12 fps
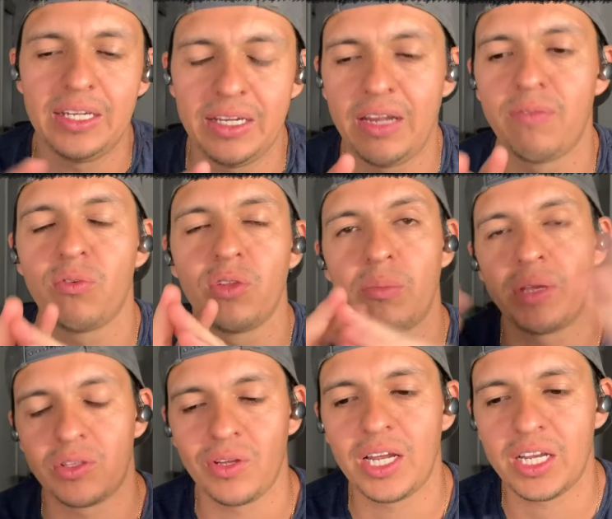el
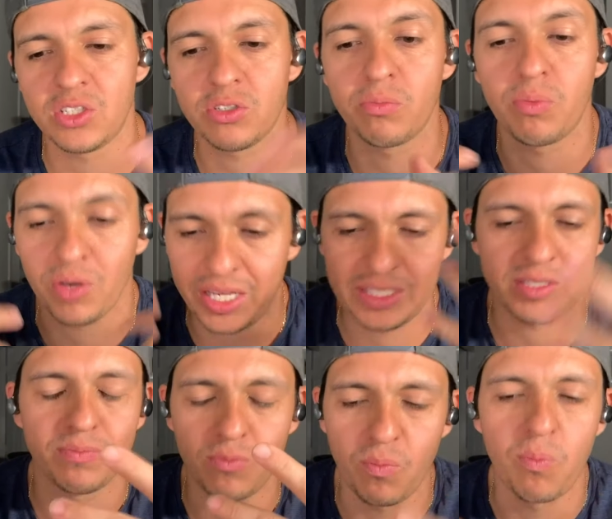fundamento de la canción porque
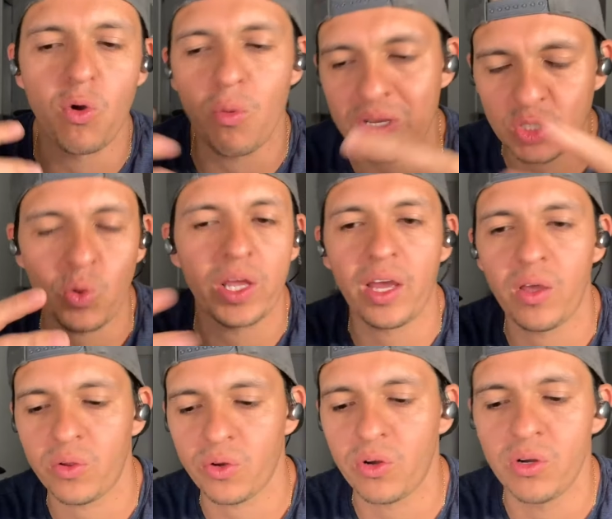es un poco más
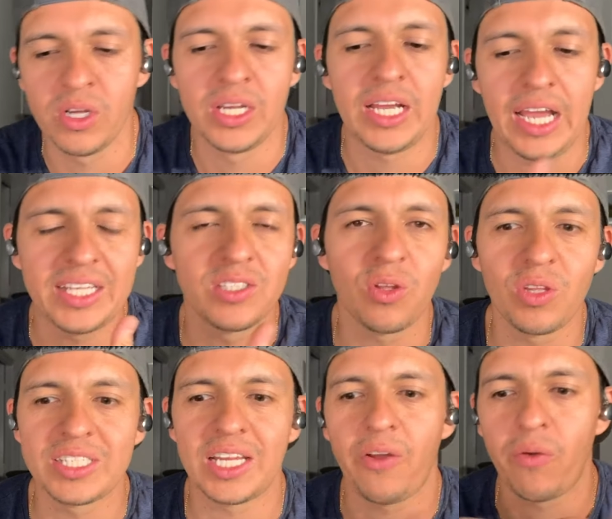cuadrado, ¿no? Ahí es
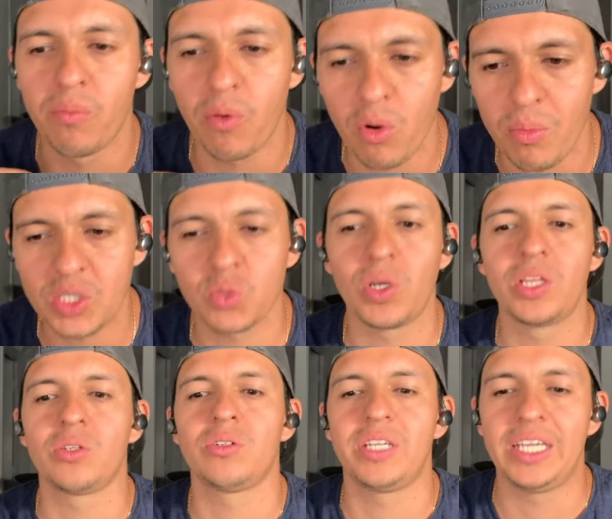donde se le ve un poco más
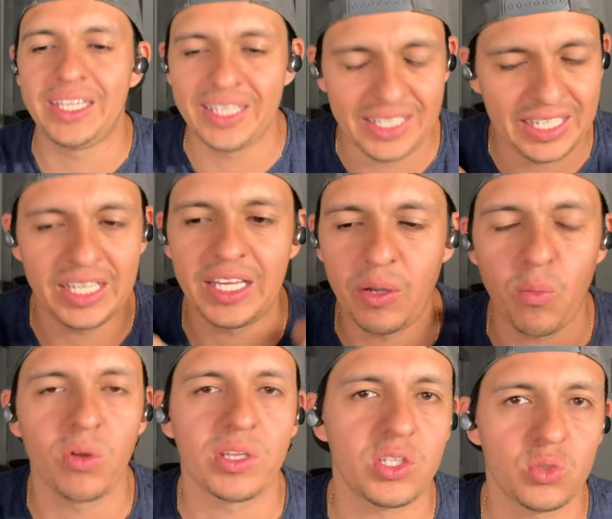suelto y, y,
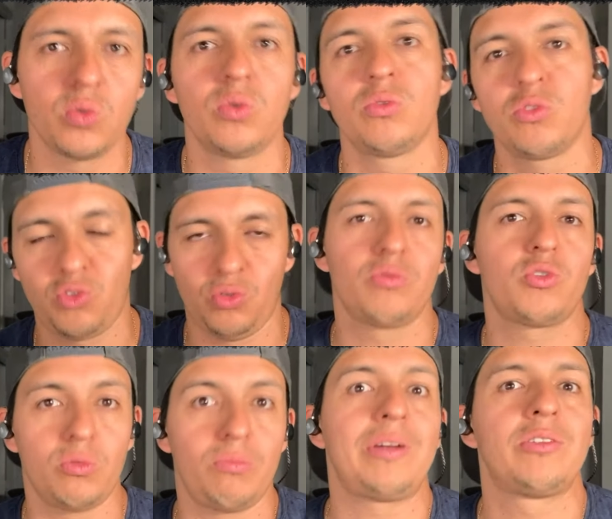bota su,
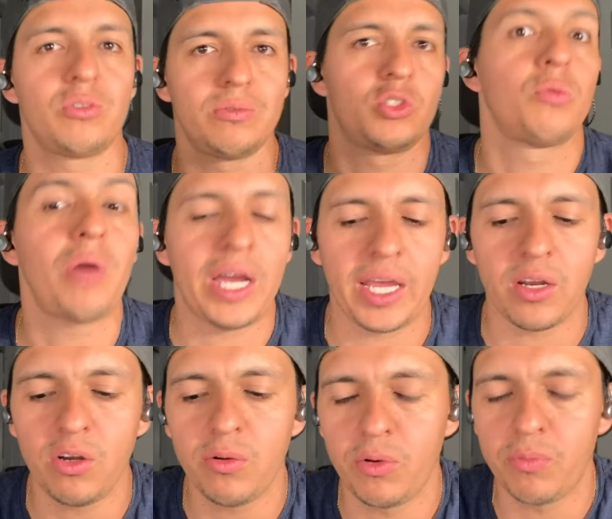su, magia,
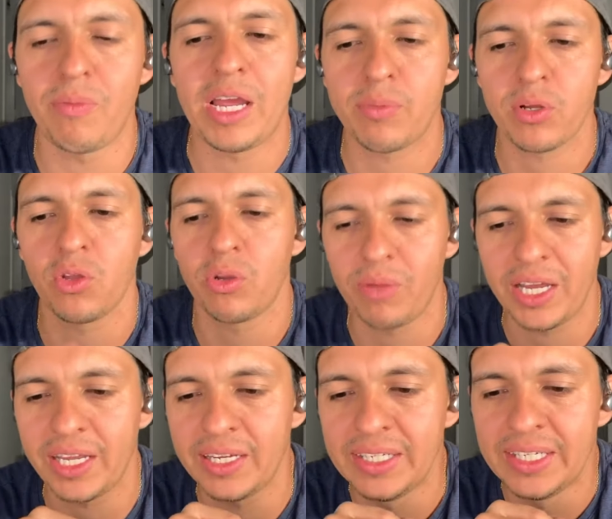¿no? Mike por no hay
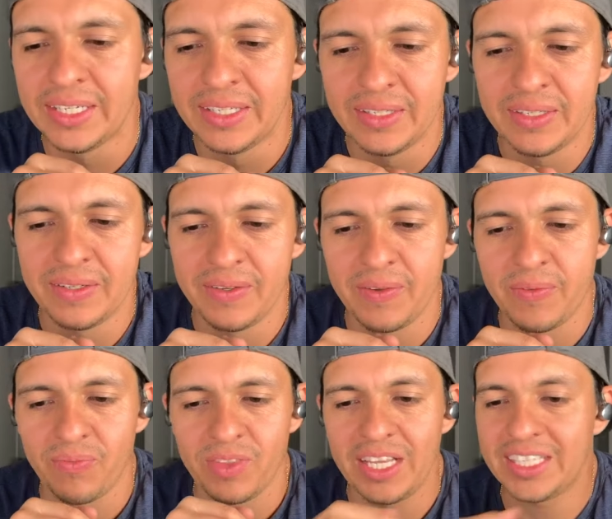magia.
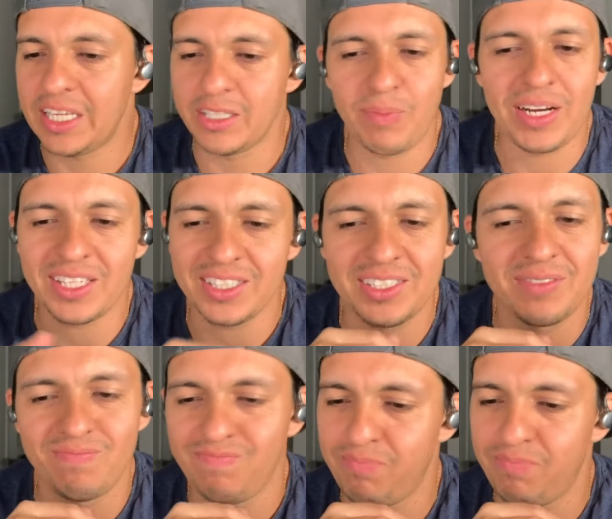Estas partes.